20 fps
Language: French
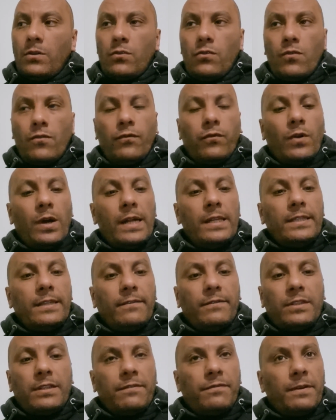le voile. Il y
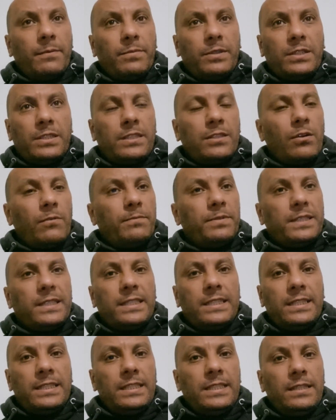avait des femmes qui étaient en
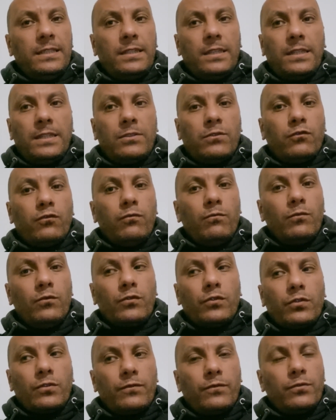bikini. Et tout le
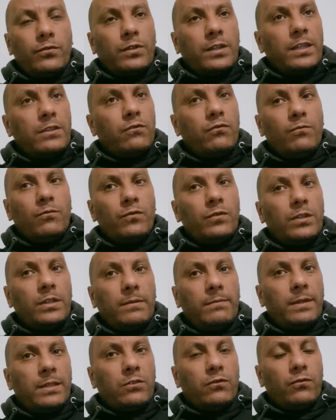monde s'en foutait. Tout le monde
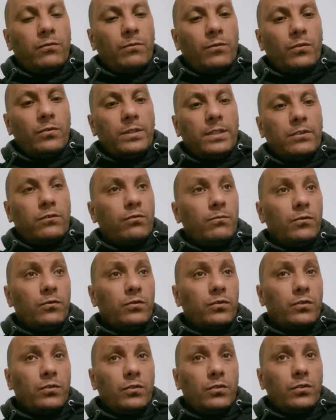aimait tout le monde. Et tout le
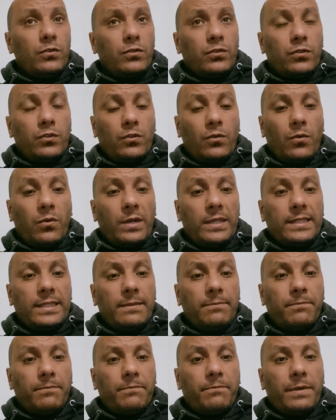monde se, se croise
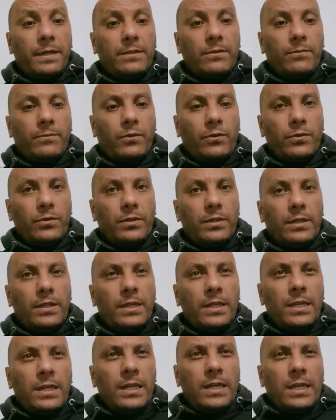et pas d'embrouille.
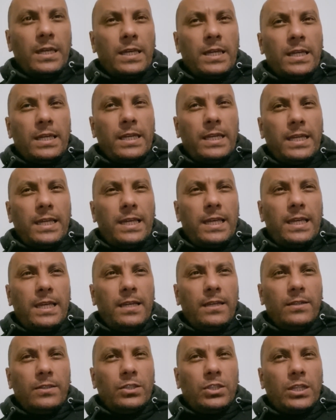
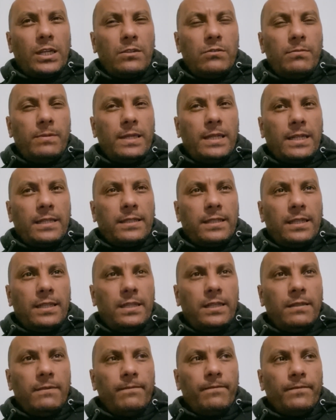Et j'ai allumé la
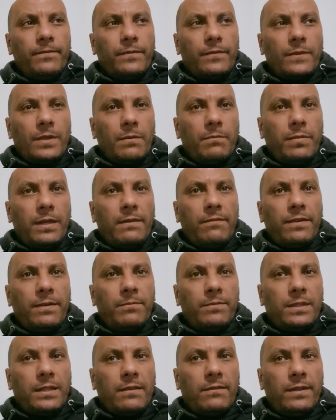télé.
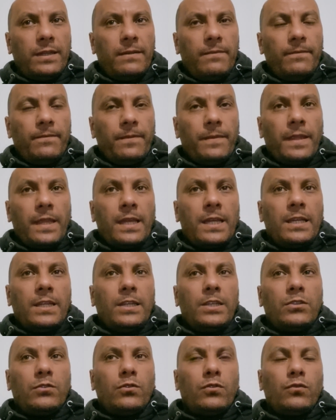BFM TV
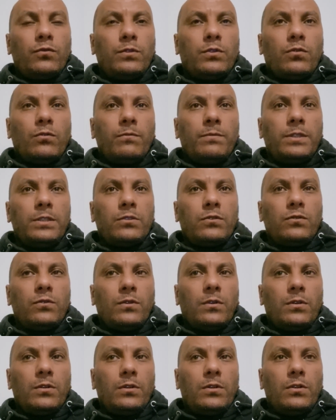et je suis tombé
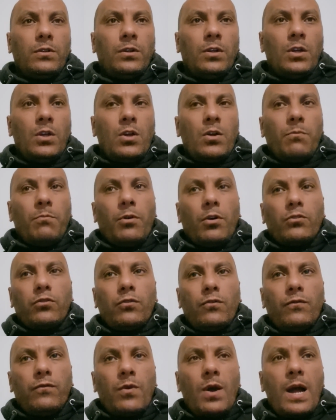sur port
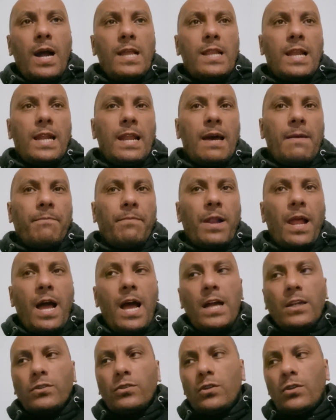de voile, à la
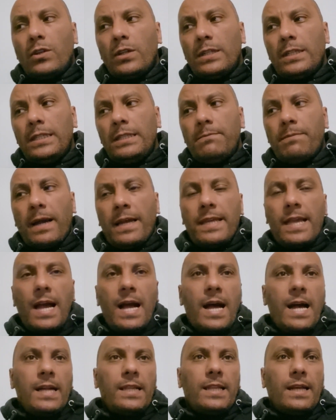plage, euh,
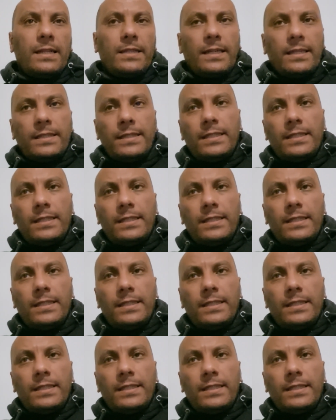l'Ibaya, la